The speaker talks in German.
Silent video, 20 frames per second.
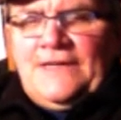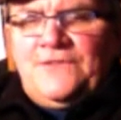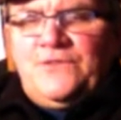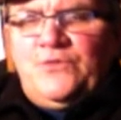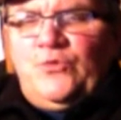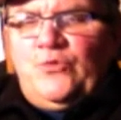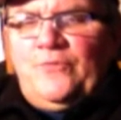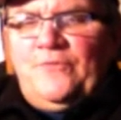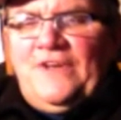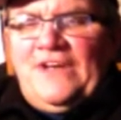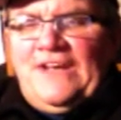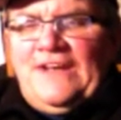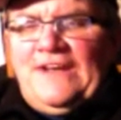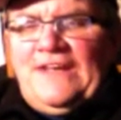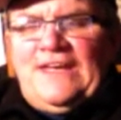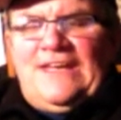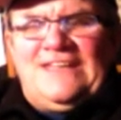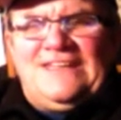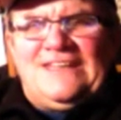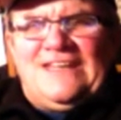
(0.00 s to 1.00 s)
Suchen wir den
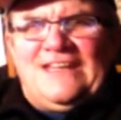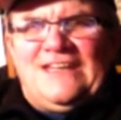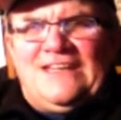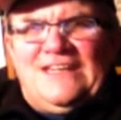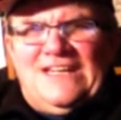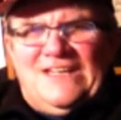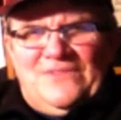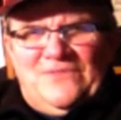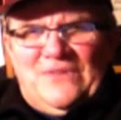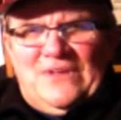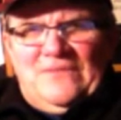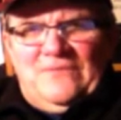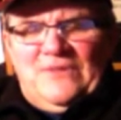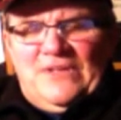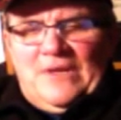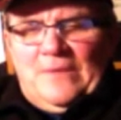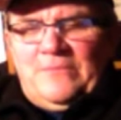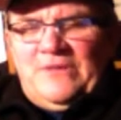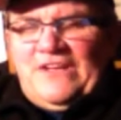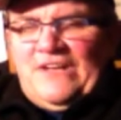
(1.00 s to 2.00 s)
Herd, dann äh, werden wir
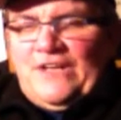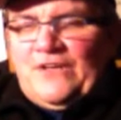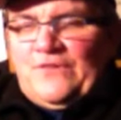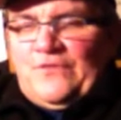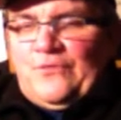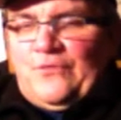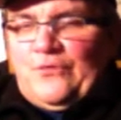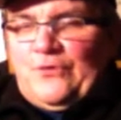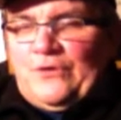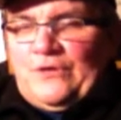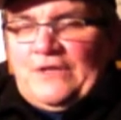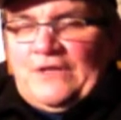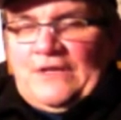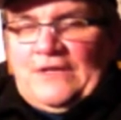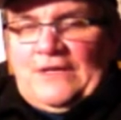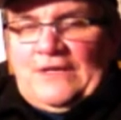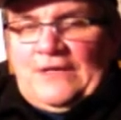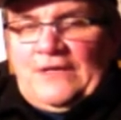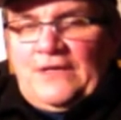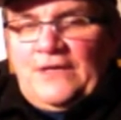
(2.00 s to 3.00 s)
da bedingt
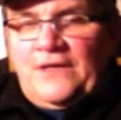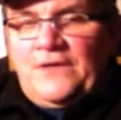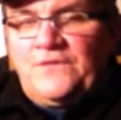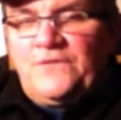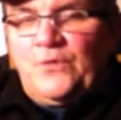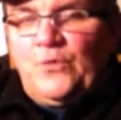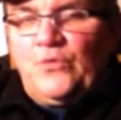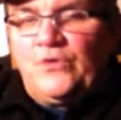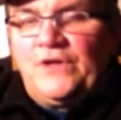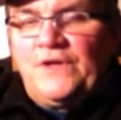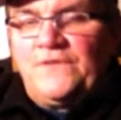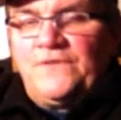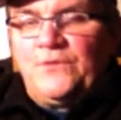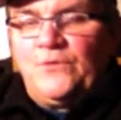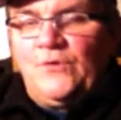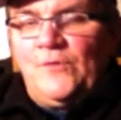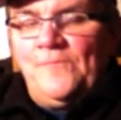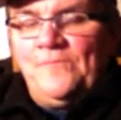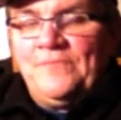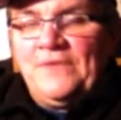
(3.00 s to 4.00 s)
fündig. So oder
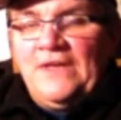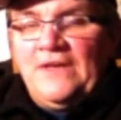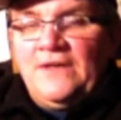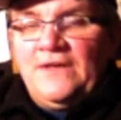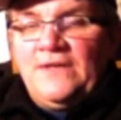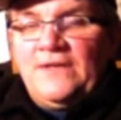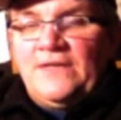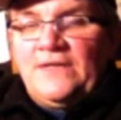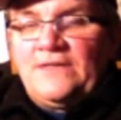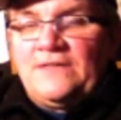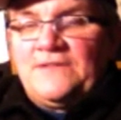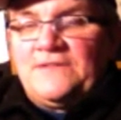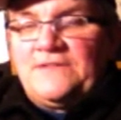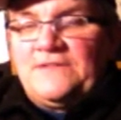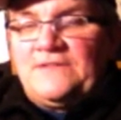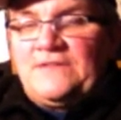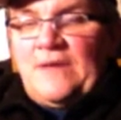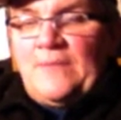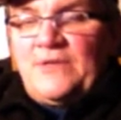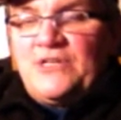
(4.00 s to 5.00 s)
so, dass
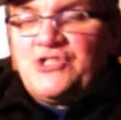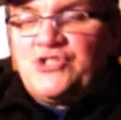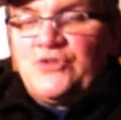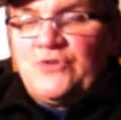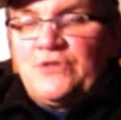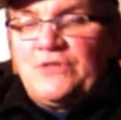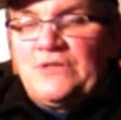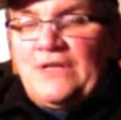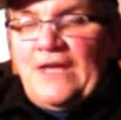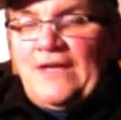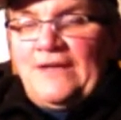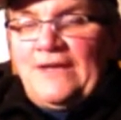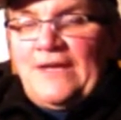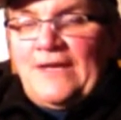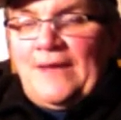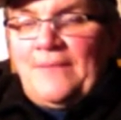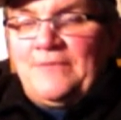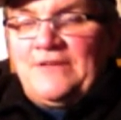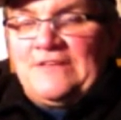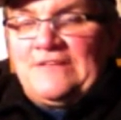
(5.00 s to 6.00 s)
es damals schon
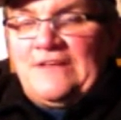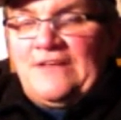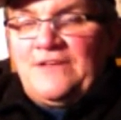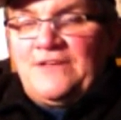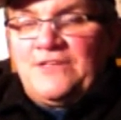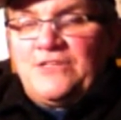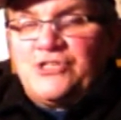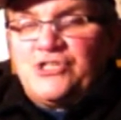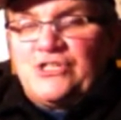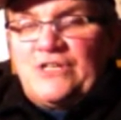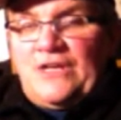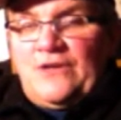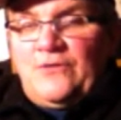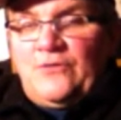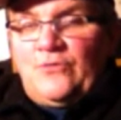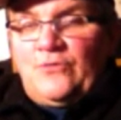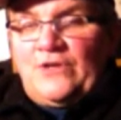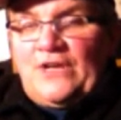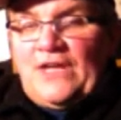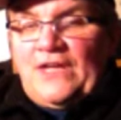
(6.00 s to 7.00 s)
eine abgetrennte
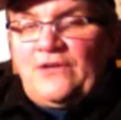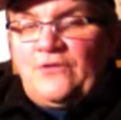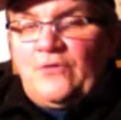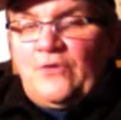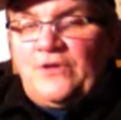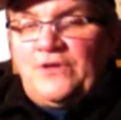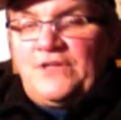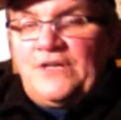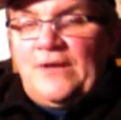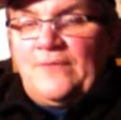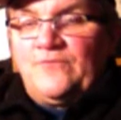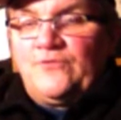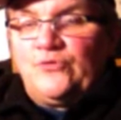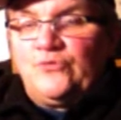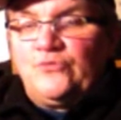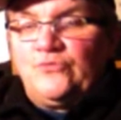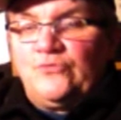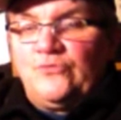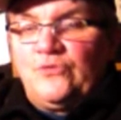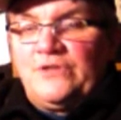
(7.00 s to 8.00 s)
Stelle oder einen Ort gab, wo
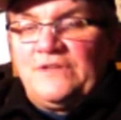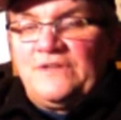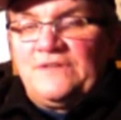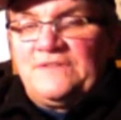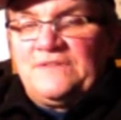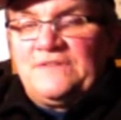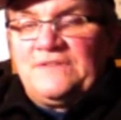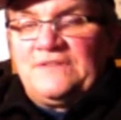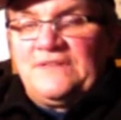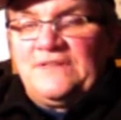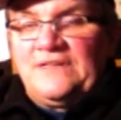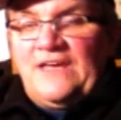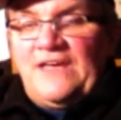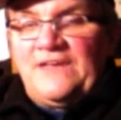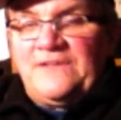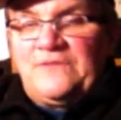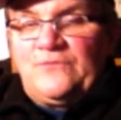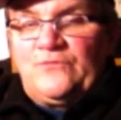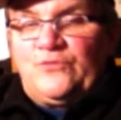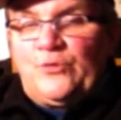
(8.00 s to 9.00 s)
nur das äh,
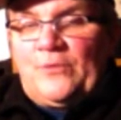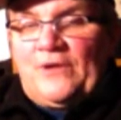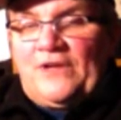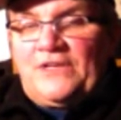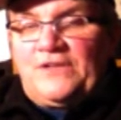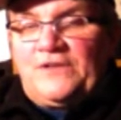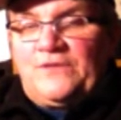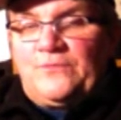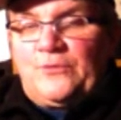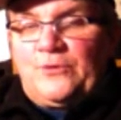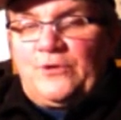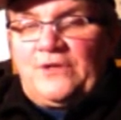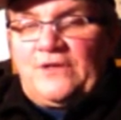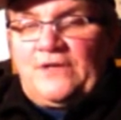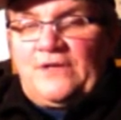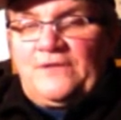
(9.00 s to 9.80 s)
Essen vorbereitet wurde.